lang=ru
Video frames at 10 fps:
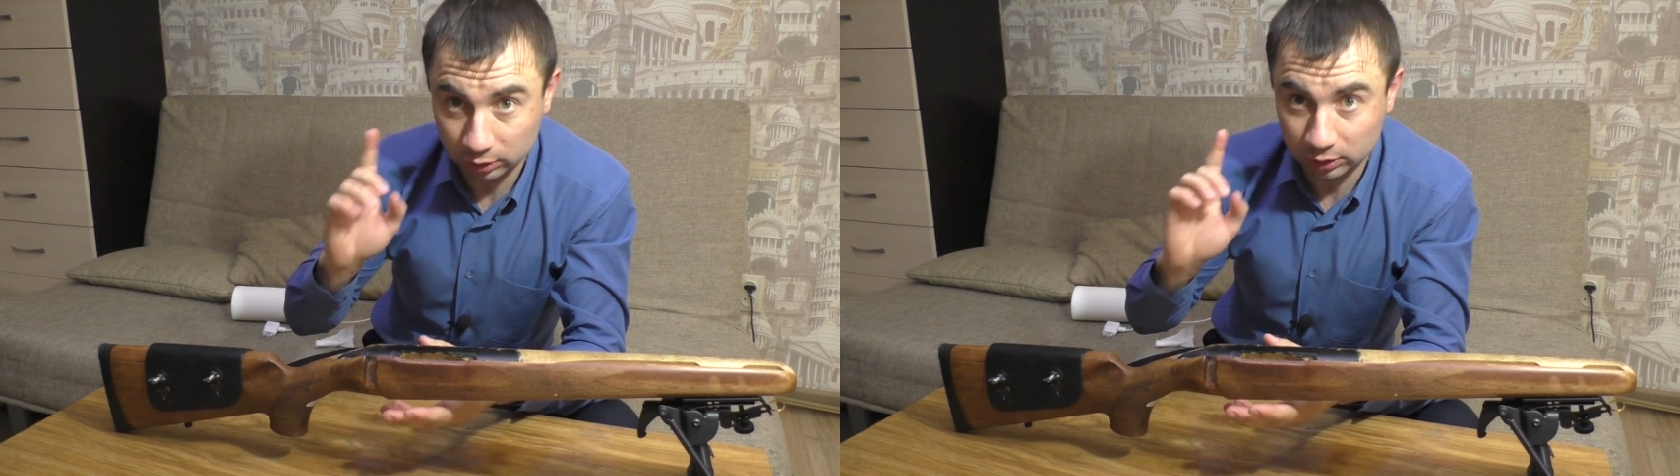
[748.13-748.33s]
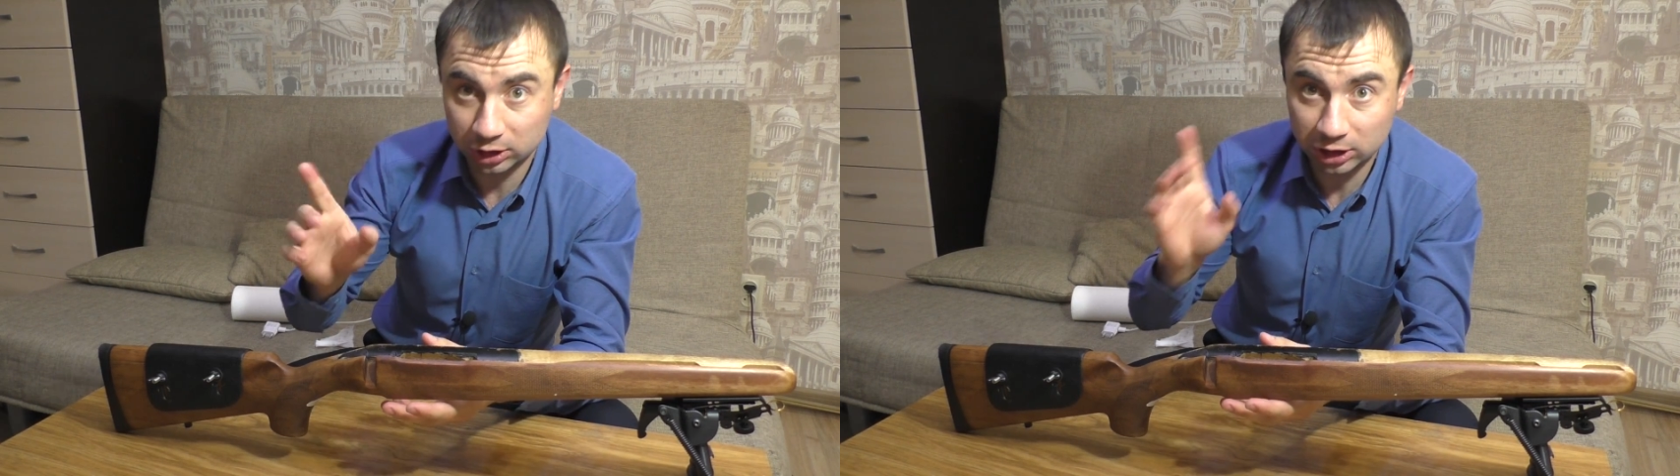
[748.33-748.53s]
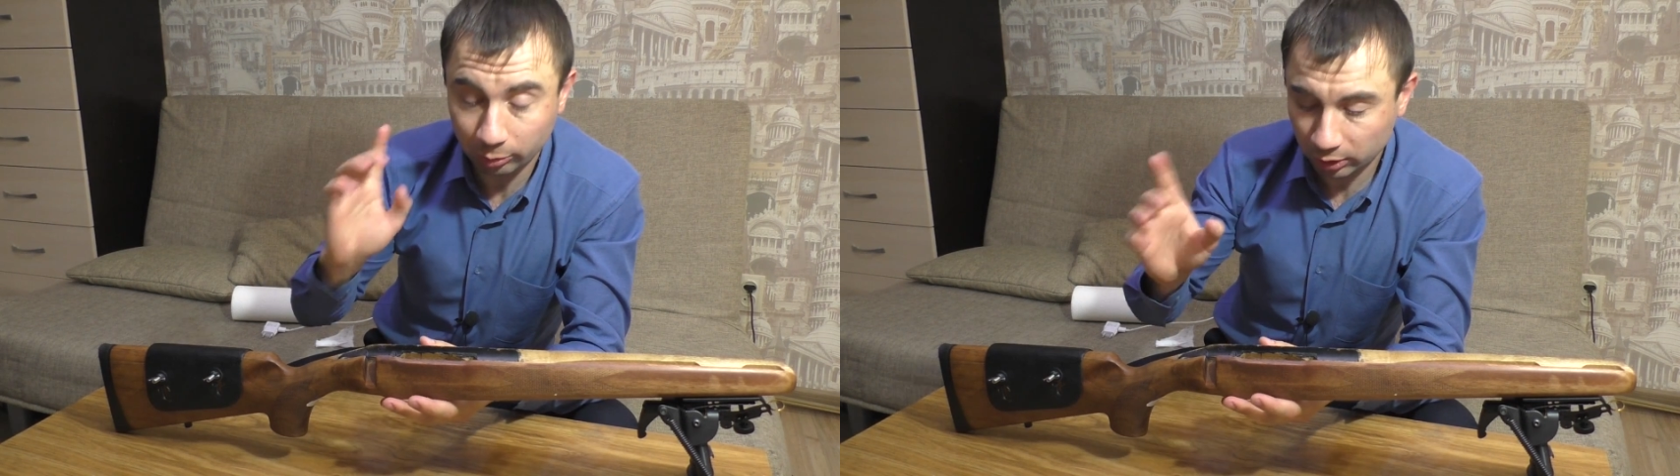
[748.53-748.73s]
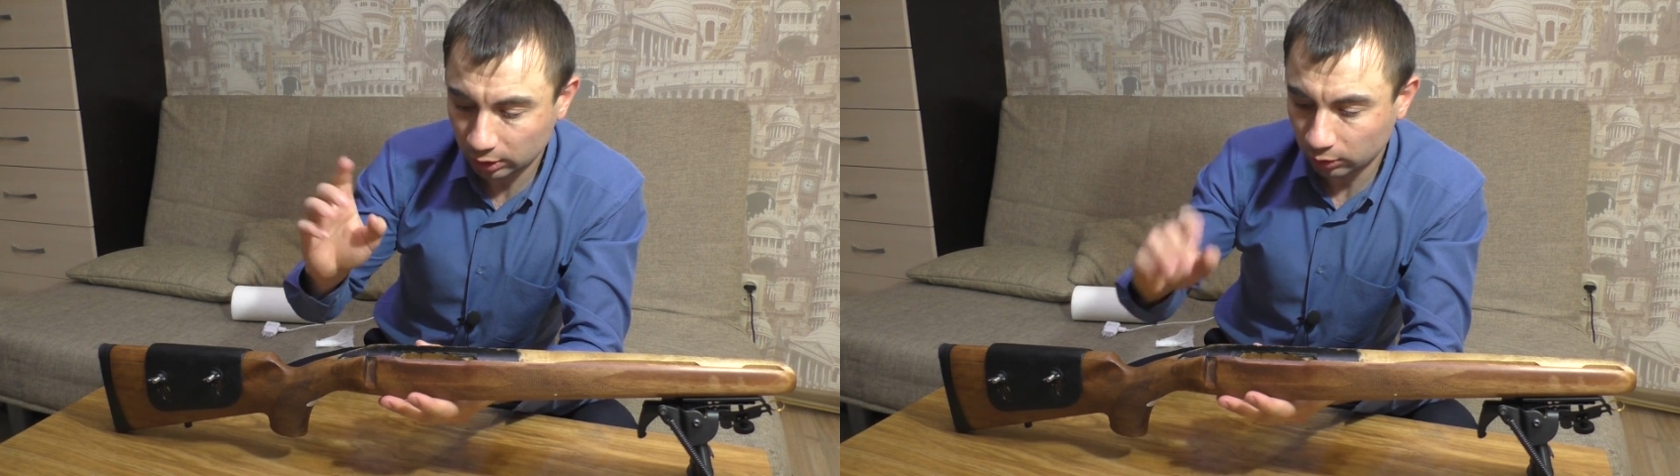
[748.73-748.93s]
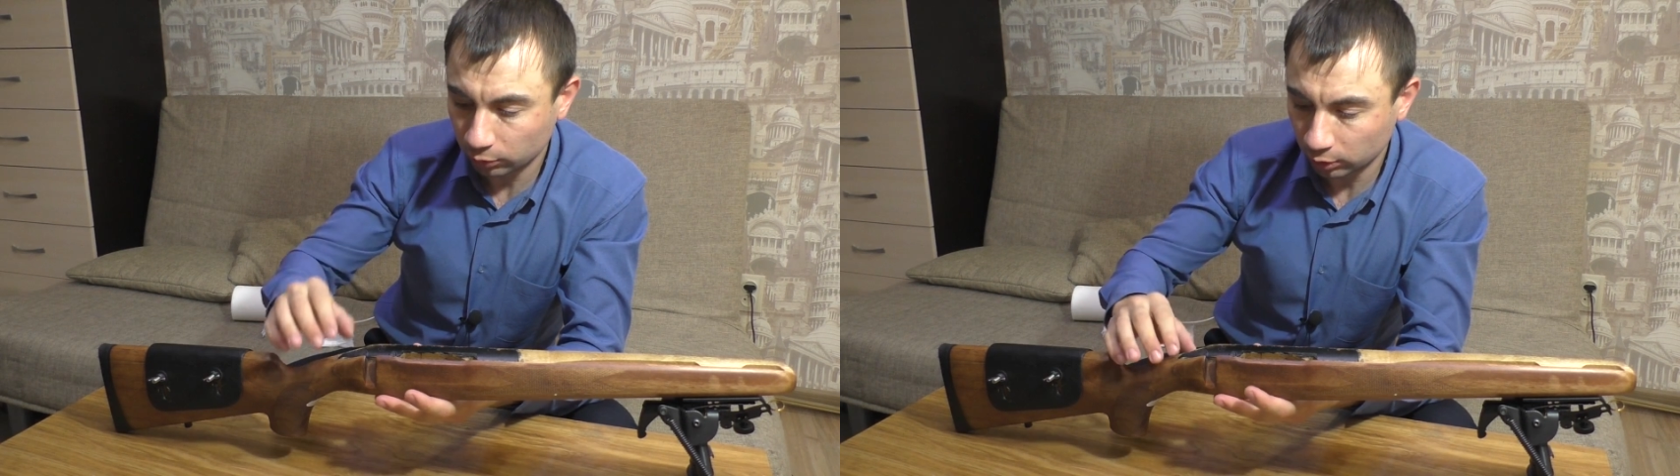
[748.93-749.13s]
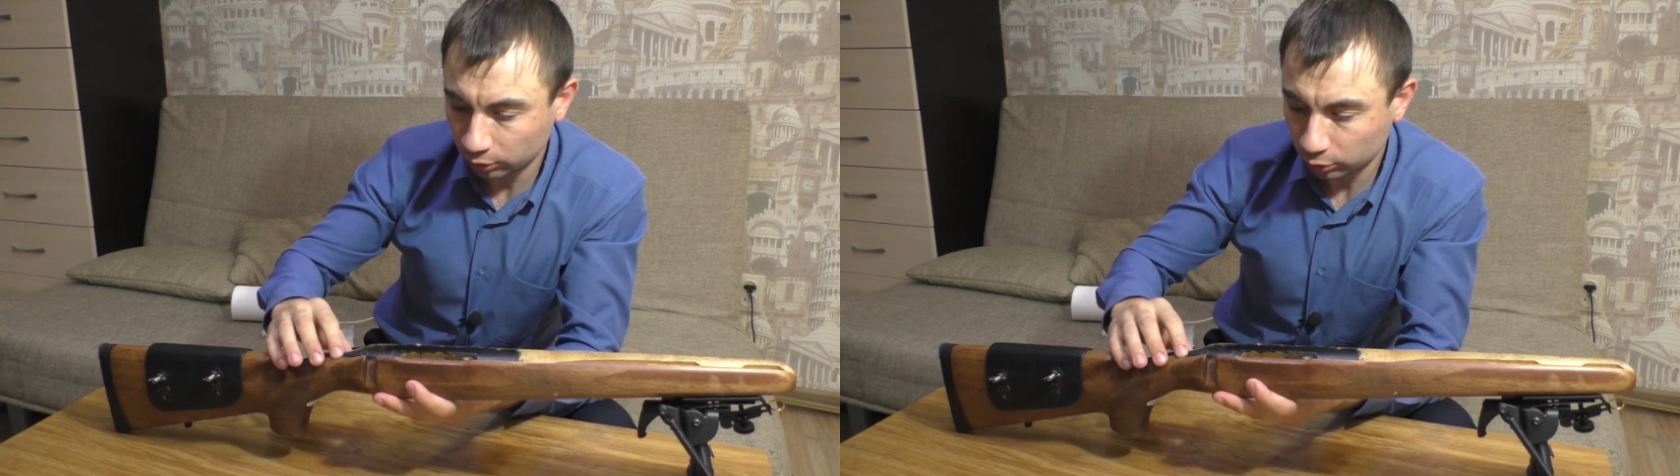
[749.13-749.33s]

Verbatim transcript: с чем я доволен,